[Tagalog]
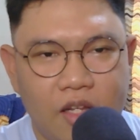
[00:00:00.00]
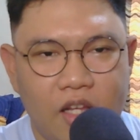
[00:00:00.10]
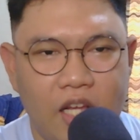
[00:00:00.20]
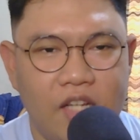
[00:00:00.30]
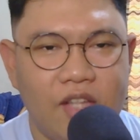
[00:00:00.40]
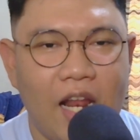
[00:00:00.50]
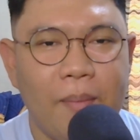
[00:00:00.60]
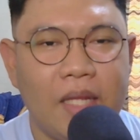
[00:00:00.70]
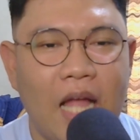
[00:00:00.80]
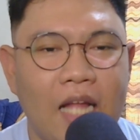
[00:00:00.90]
Isa
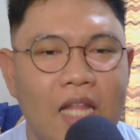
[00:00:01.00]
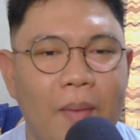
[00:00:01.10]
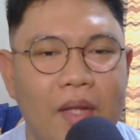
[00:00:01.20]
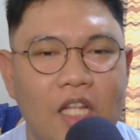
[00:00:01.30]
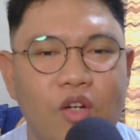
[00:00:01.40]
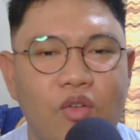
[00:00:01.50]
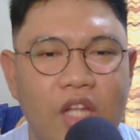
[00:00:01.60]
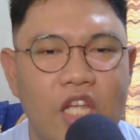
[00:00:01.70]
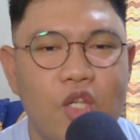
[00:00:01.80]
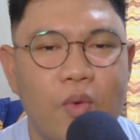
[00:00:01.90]
lang matata matino sa inyo